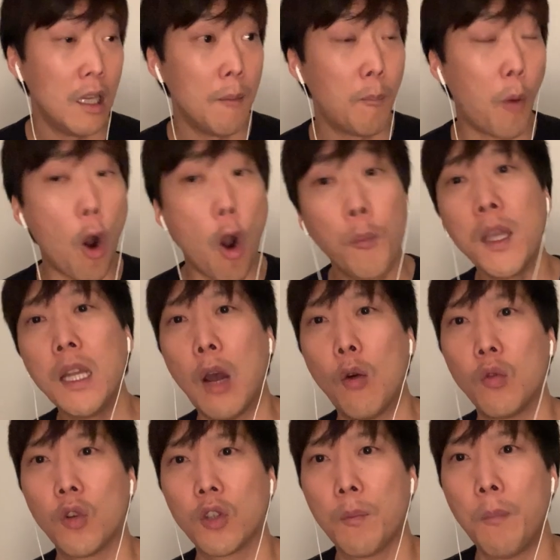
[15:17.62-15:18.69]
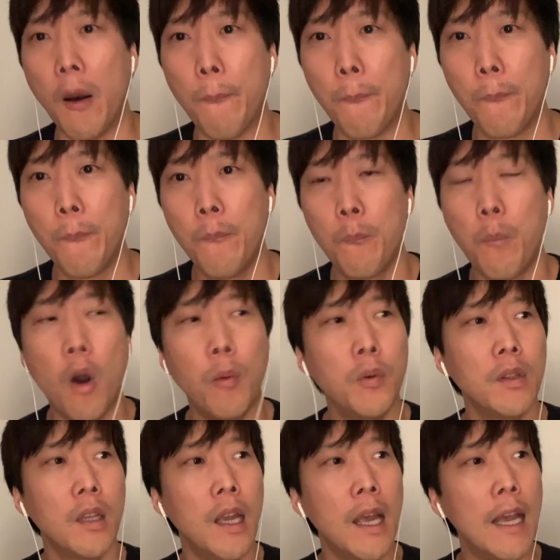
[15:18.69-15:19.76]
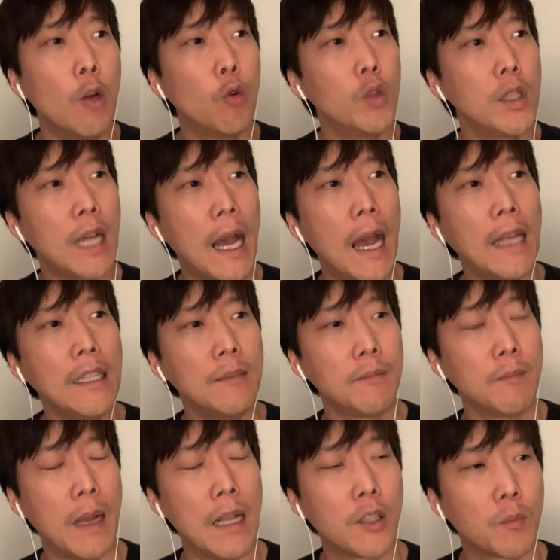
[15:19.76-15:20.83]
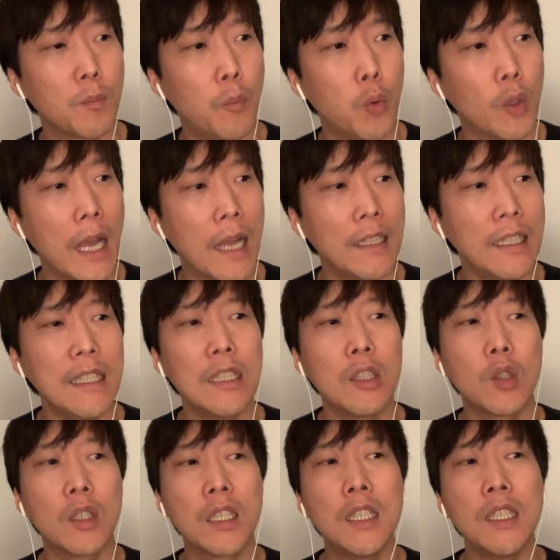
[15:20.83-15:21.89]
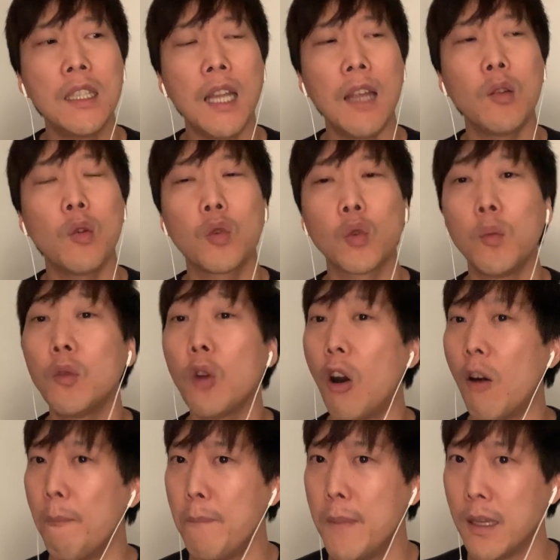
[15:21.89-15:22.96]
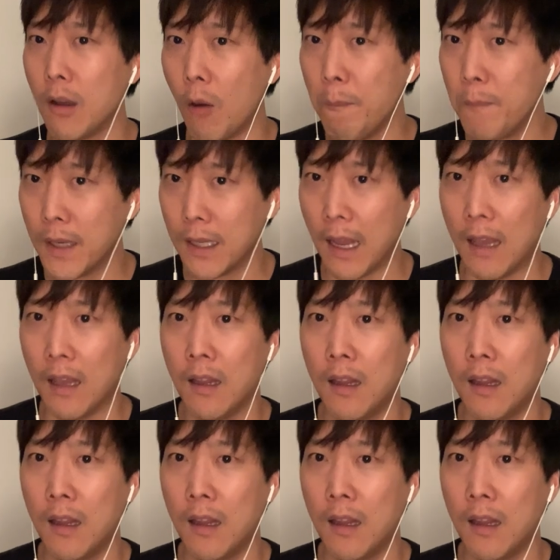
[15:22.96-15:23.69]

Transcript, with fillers: 법이 나오는 거죠. 법. 법은 우리가 하는 말보다는 그래도 좀 더 엄밀, 엄밀해.